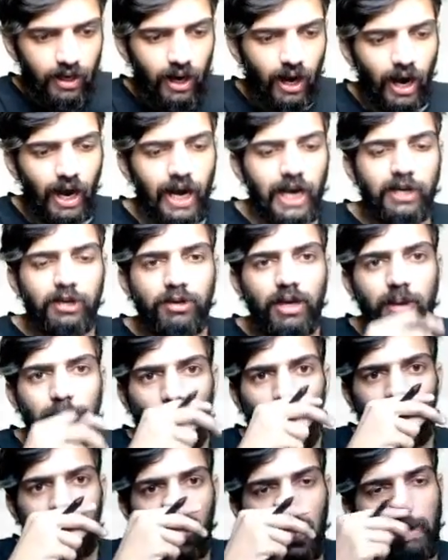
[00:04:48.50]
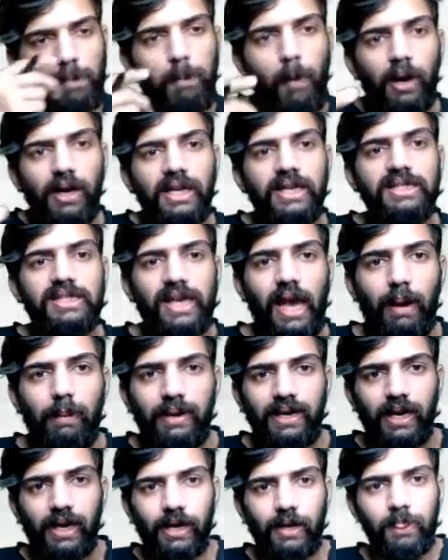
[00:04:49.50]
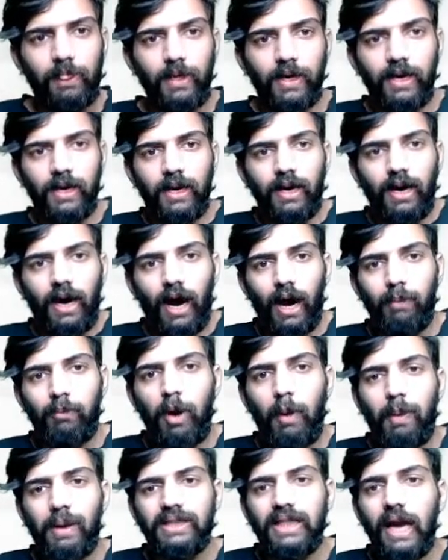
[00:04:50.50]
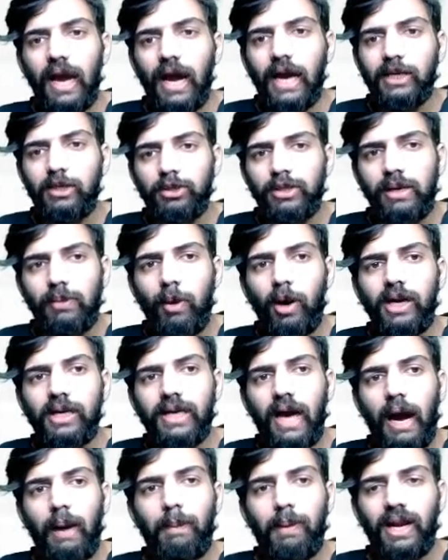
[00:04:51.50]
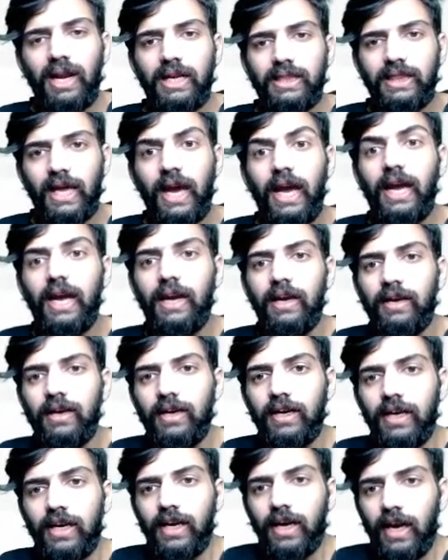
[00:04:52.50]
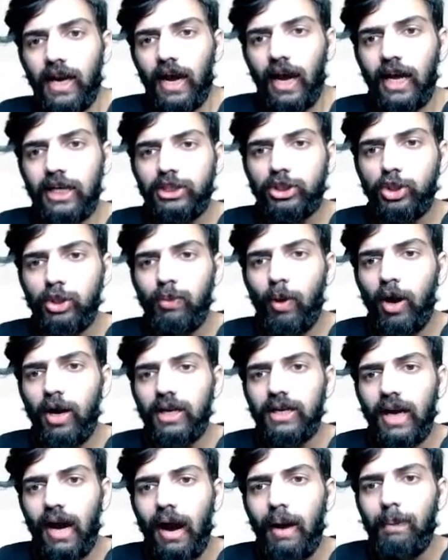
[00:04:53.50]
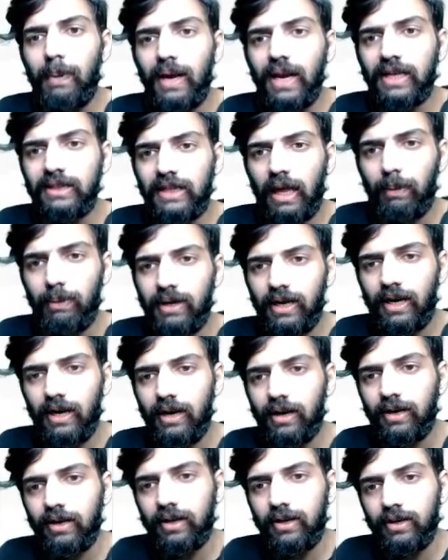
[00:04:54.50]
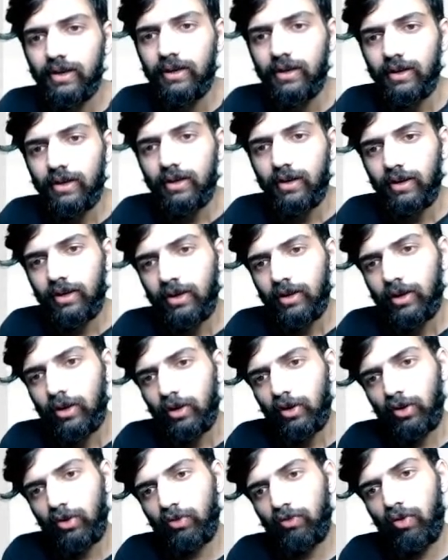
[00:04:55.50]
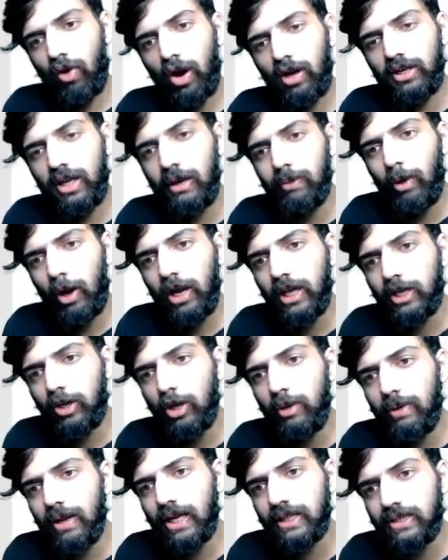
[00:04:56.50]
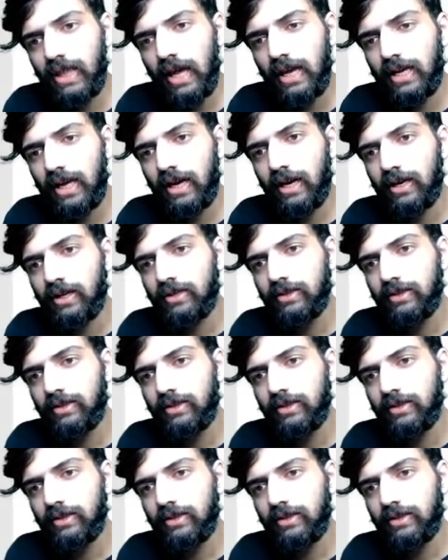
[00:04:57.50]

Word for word: हाइड्रोजन बॉन्ड का इंपॉर्टेंस क्या भैया हमको पता है हाइड्रोजन बॉन्ड कहाँ पर लगता है एस टू बॉन्ड कहाँ पर लगता है भैया वाटर मॉलिक्यूल में लगता है क्या